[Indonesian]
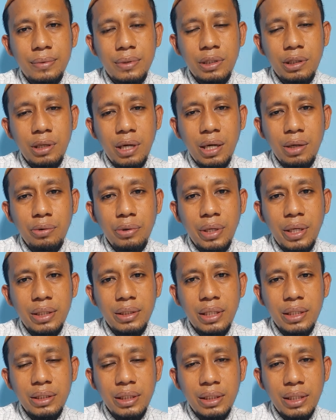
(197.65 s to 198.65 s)
Saudaraku yang
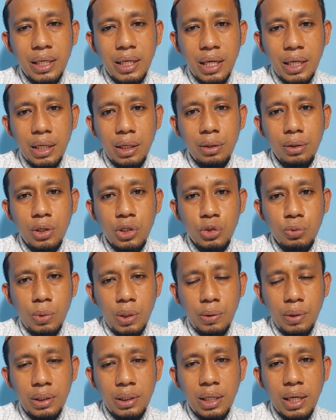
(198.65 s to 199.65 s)
saya cintai karena Allah
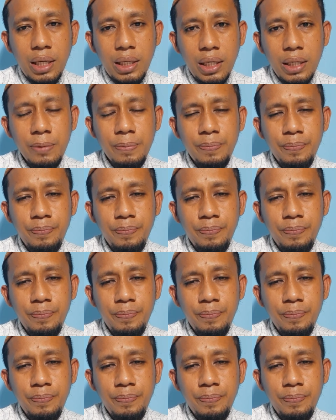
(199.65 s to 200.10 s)
Subhanahu wa taala,